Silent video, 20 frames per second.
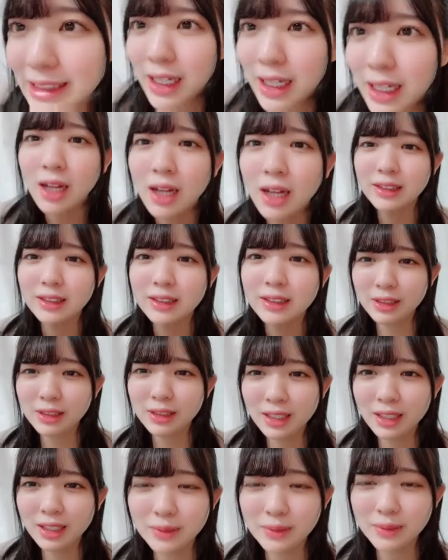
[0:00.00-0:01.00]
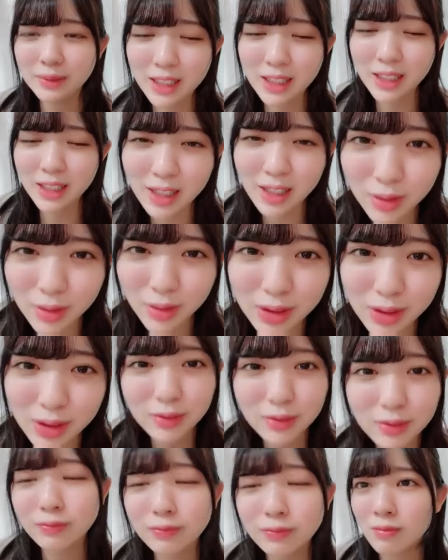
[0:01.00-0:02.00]
そう握手
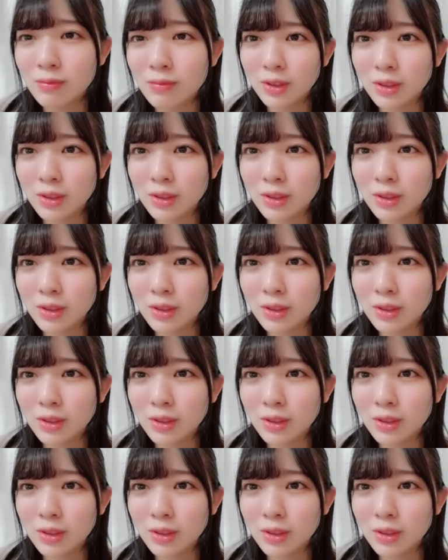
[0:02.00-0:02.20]
握手